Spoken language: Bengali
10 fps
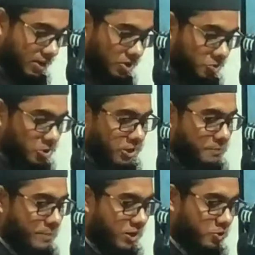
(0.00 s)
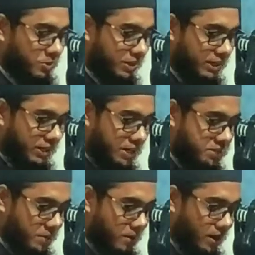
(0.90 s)
দুই নম্বরে তুমি কি নিয়ে
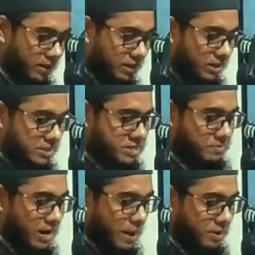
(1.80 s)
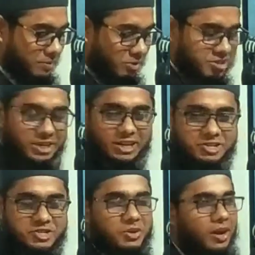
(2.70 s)
যাইবা জিবরিল আমিন বলছেন ইয়া
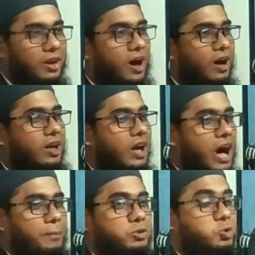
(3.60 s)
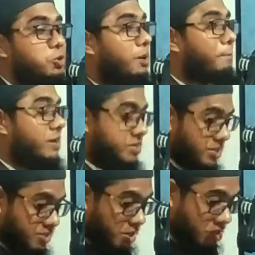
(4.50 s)
রসুল আল্লাহ আমি দুই নম্বর যে
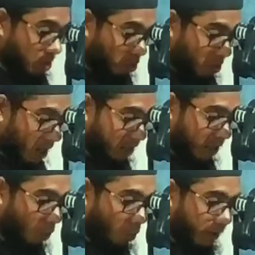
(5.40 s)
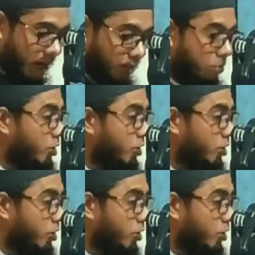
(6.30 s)
জিনিসটা দুনিয়ার থেকে উঠে নেব